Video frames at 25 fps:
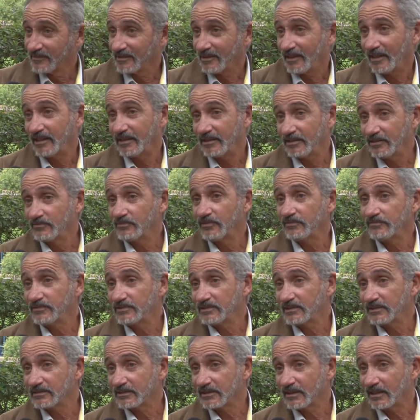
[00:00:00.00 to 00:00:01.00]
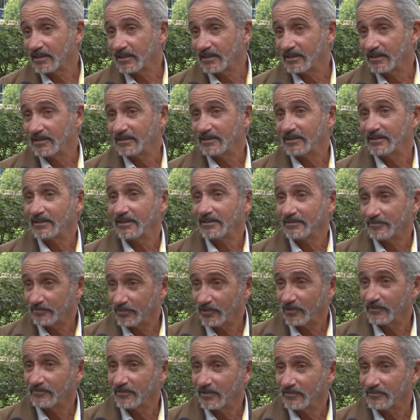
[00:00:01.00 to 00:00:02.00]
Aí eu vou visitar, é,
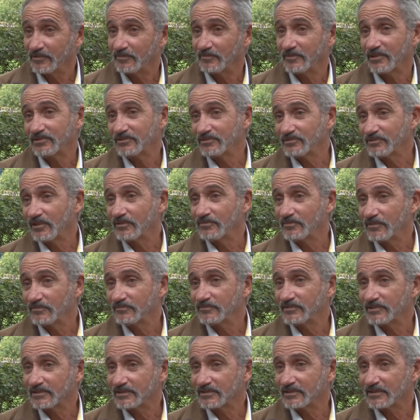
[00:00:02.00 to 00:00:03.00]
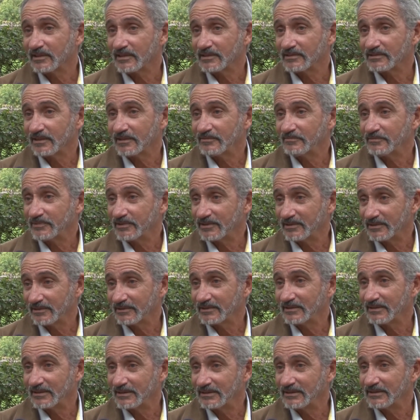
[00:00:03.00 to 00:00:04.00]
provavelmente nós vamos visitar essa
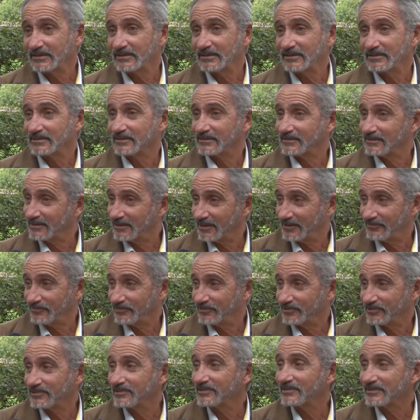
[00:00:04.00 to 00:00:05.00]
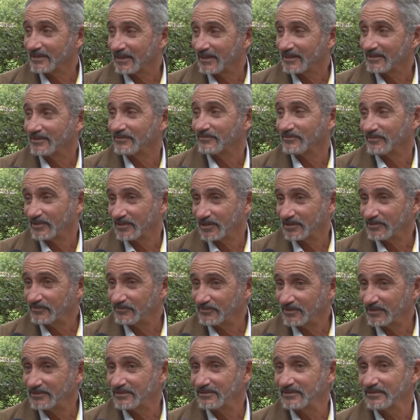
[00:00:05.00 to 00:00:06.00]
empresa aí que já foi citada várias
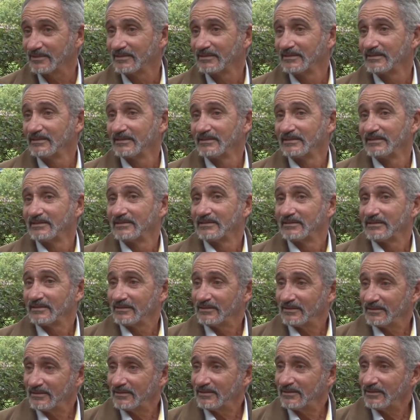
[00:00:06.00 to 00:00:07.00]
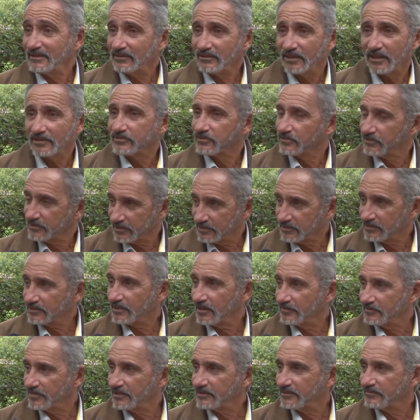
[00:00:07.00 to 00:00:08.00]
vezes e as outras
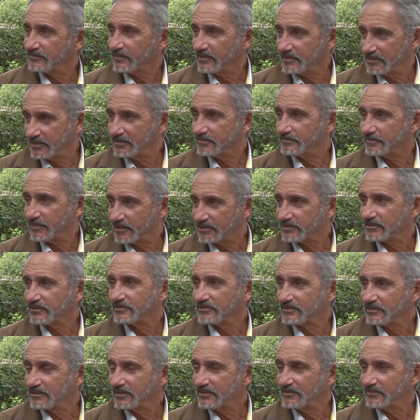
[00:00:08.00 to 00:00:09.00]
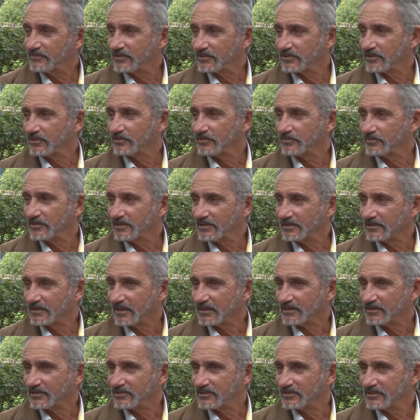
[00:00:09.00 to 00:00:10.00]
também que fazem, prestam esse serviço à
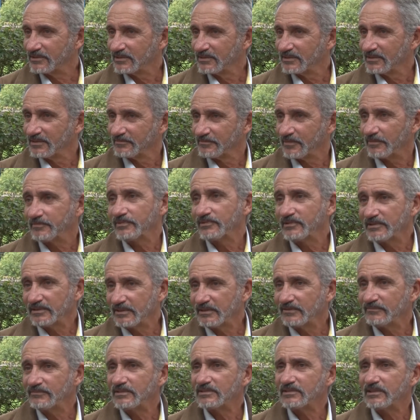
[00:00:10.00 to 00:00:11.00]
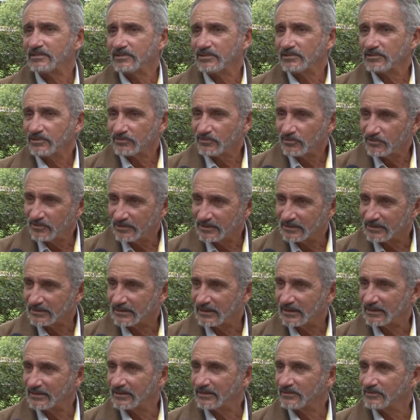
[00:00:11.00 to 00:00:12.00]
comunidade. Para poder ver se a gente
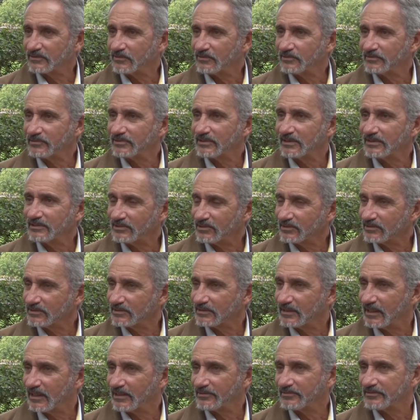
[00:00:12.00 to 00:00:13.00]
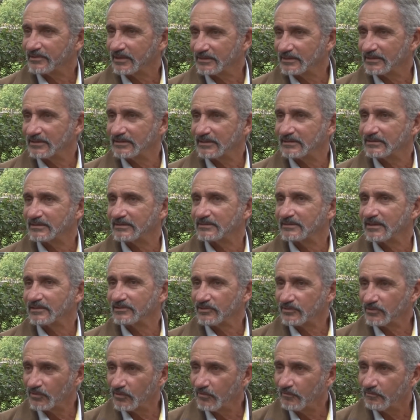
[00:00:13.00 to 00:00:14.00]
consegue conscientizá-lo da necessidade
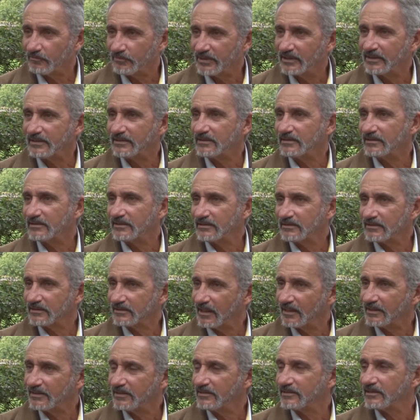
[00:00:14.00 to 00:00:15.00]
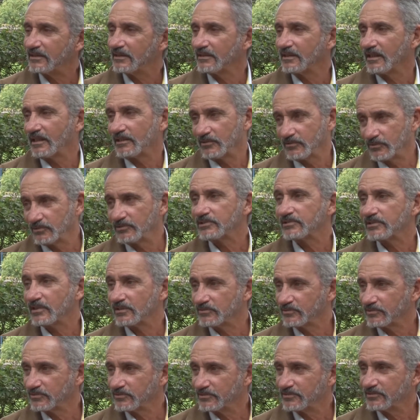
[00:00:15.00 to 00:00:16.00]
de cumprir na íntegra o
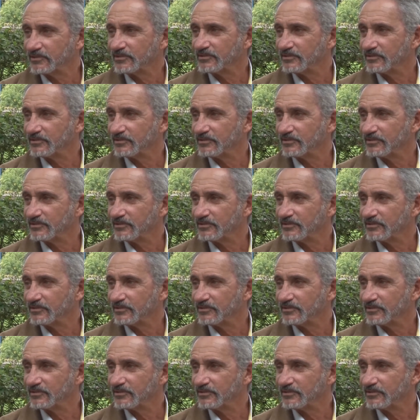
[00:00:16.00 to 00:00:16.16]
Estatuto do